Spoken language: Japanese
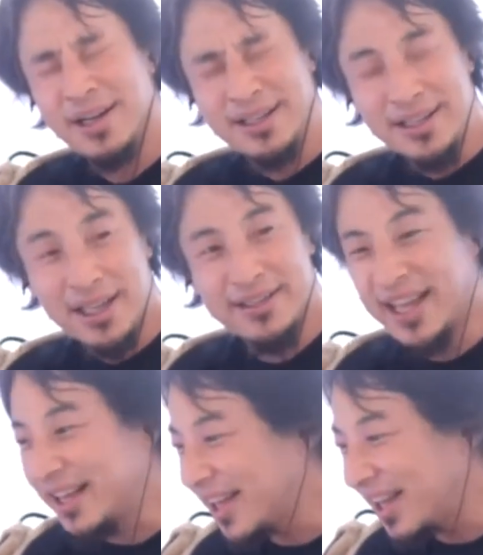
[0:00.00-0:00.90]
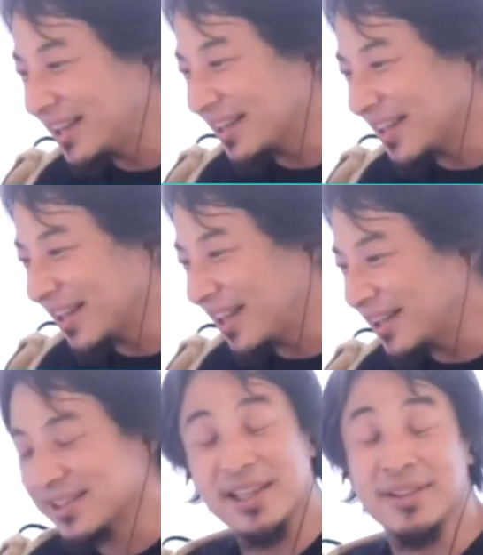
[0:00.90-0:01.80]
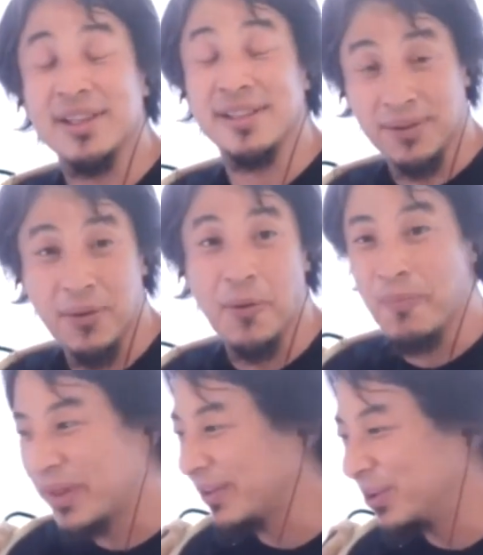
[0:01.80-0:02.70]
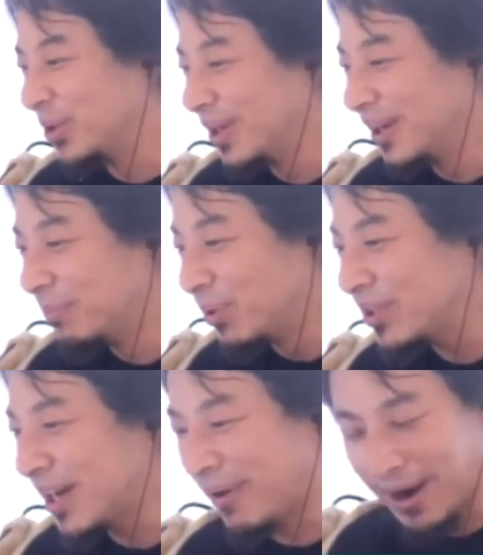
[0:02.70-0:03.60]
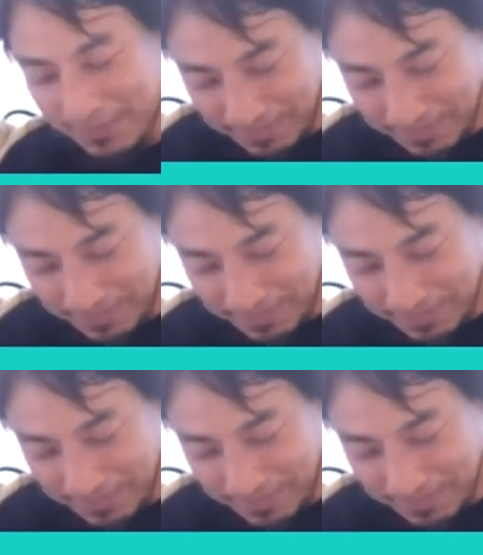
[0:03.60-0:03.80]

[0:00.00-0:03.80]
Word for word: いや、でけえな、でけえなしか言ってないんですけど、あの、僕らは、